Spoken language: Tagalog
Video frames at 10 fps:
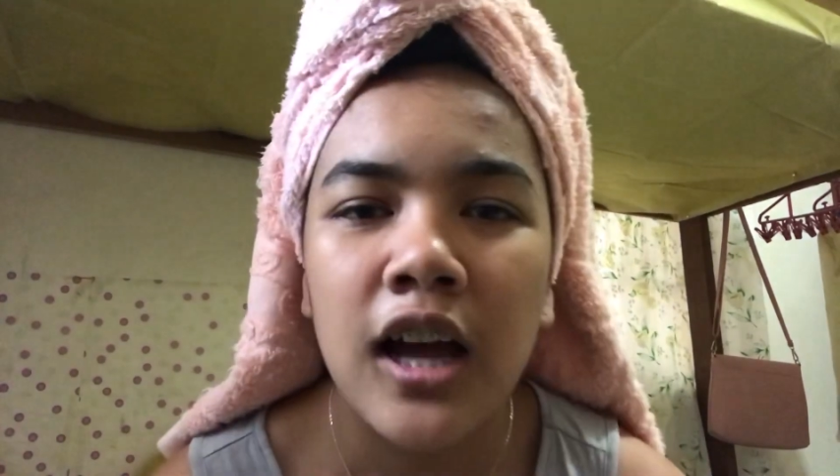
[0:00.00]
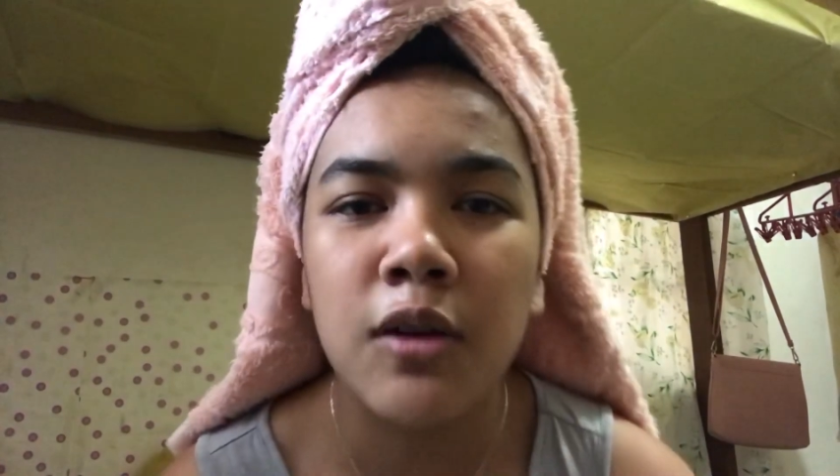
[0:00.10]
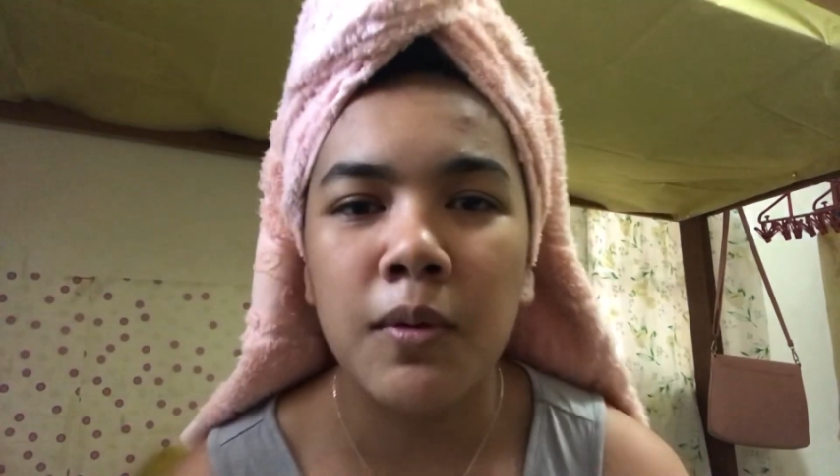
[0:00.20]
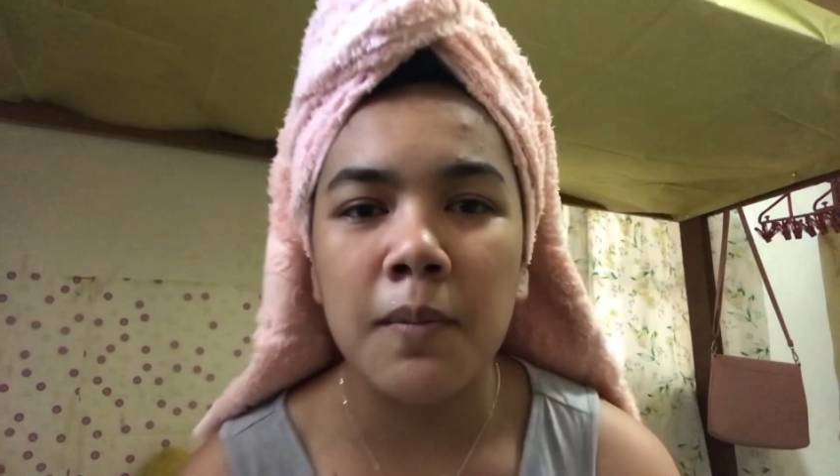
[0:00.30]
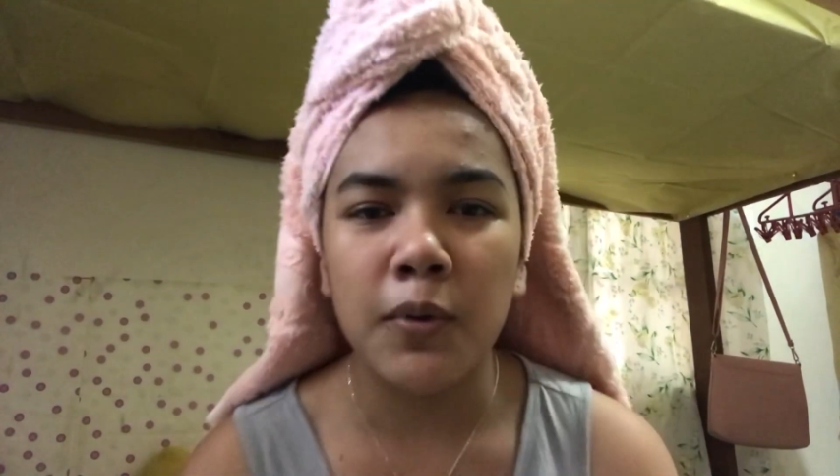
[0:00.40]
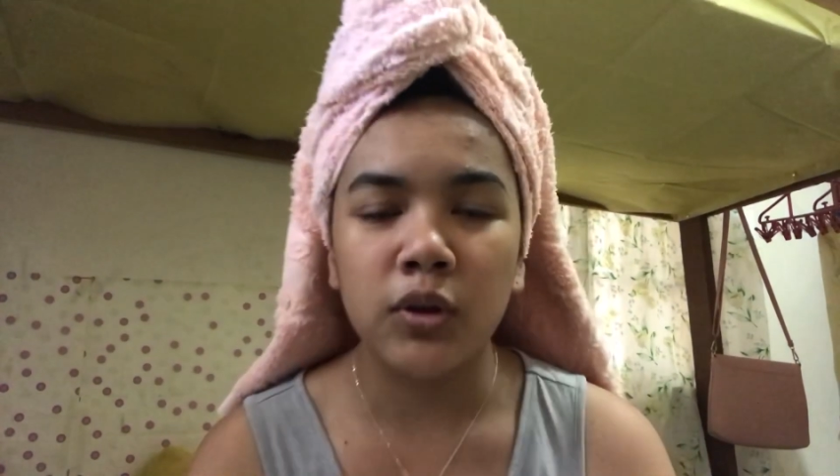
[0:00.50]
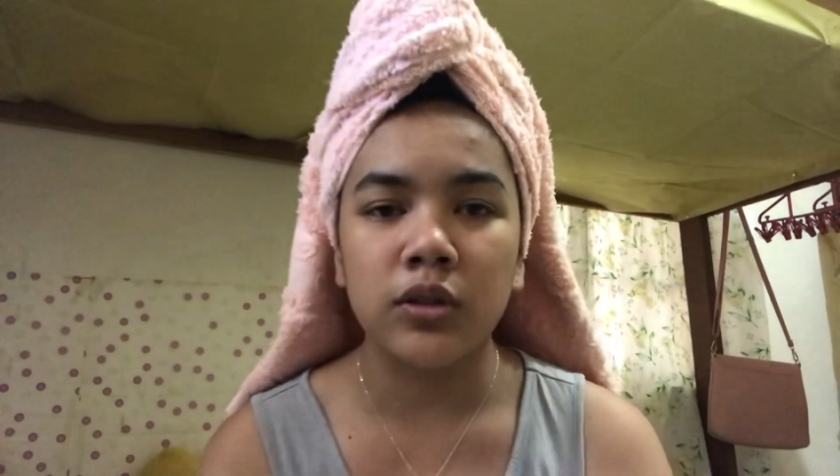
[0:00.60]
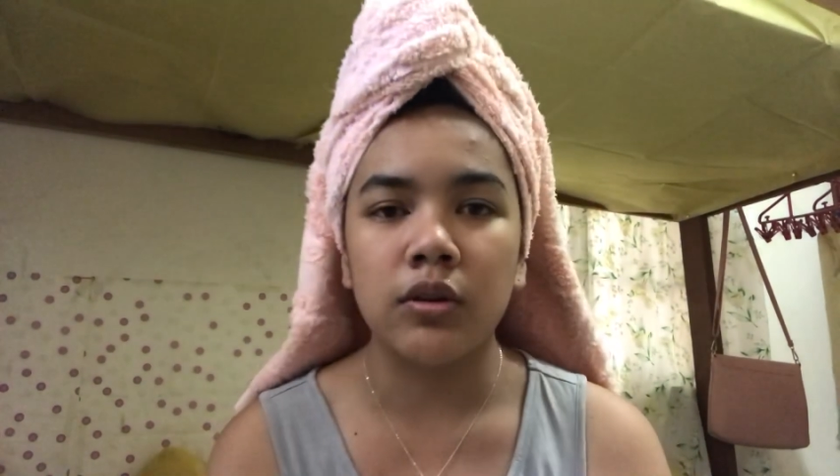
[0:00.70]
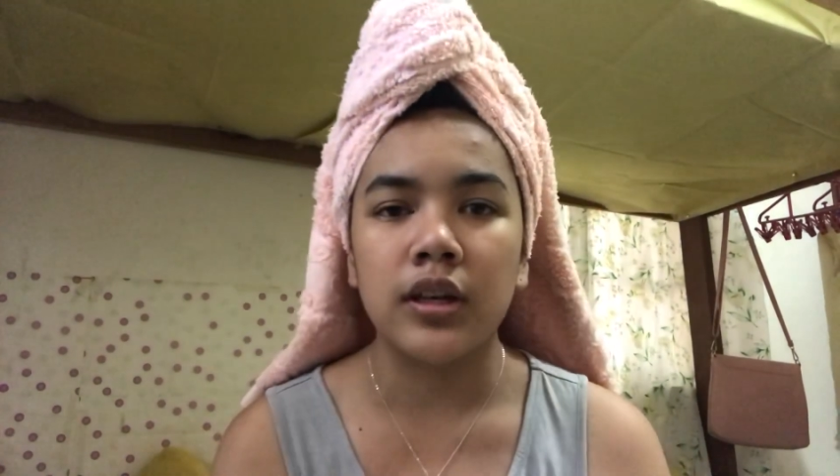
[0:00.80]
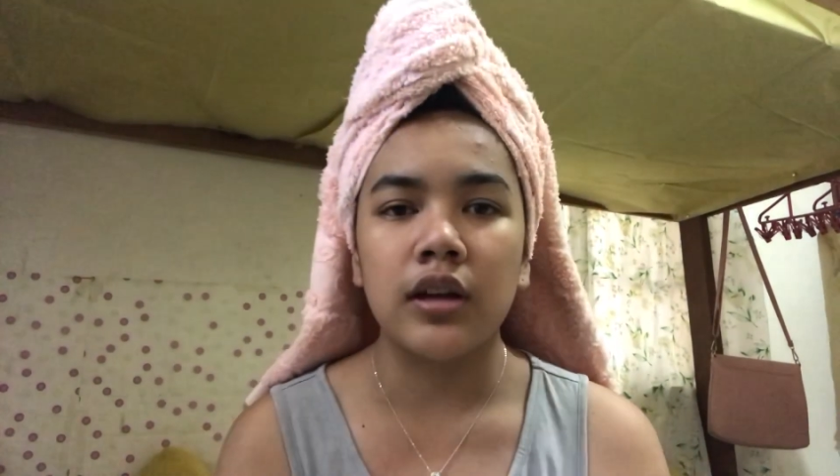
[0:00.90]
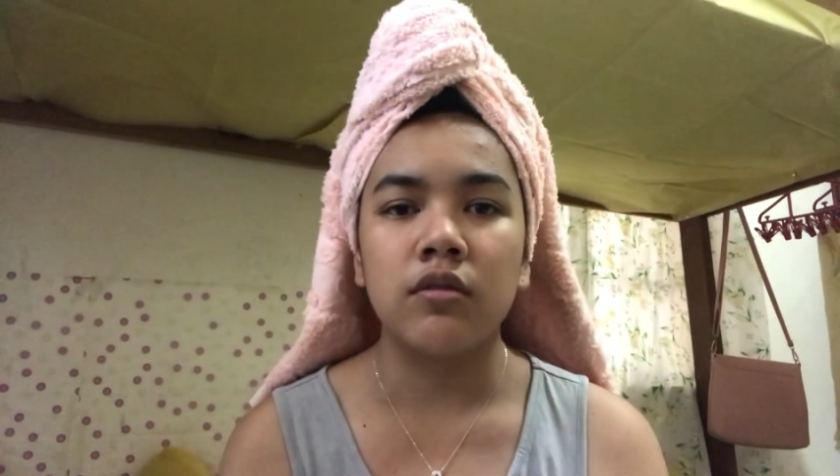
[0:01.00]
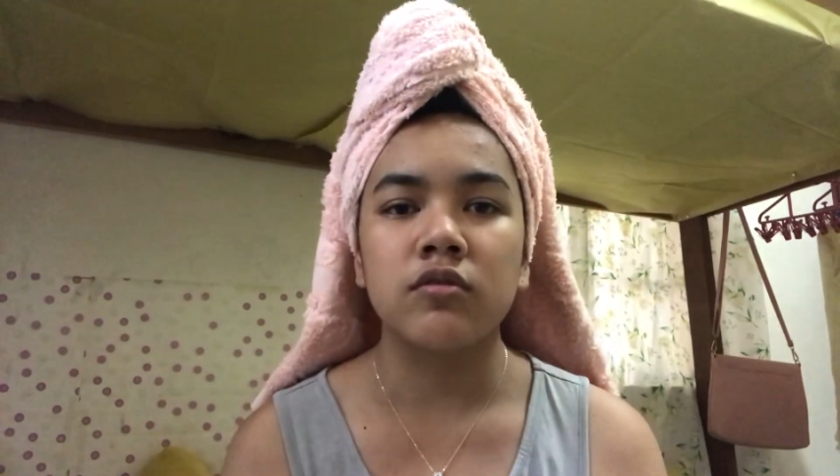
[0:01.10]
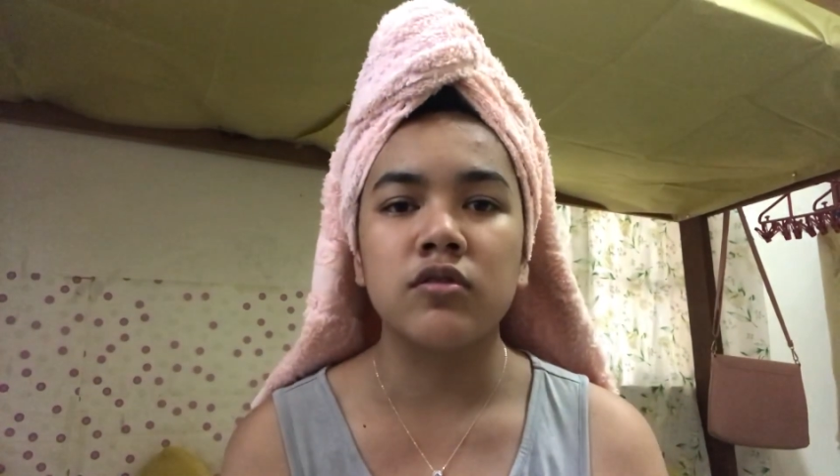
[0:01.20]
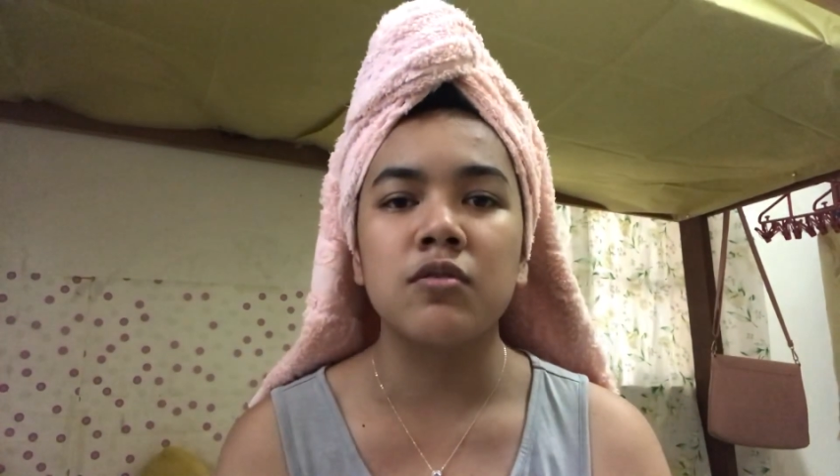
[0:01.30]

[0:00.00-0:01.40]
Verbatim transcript: ano ba yun, paulit-ulit na, kung gusto